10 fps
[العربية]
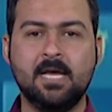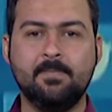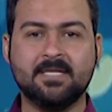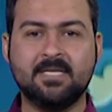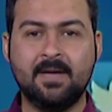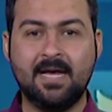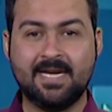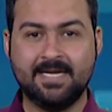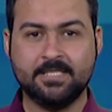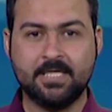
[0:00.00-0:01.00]
بعدما
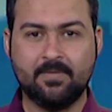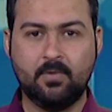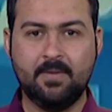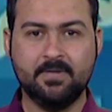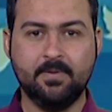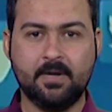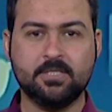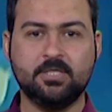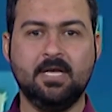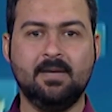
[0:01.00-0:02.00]
أعلن الشيخ محمد بن
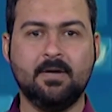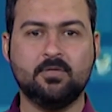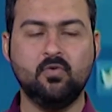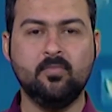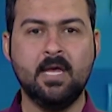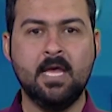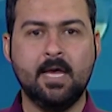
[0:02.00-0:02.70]
راشد آل مكتوم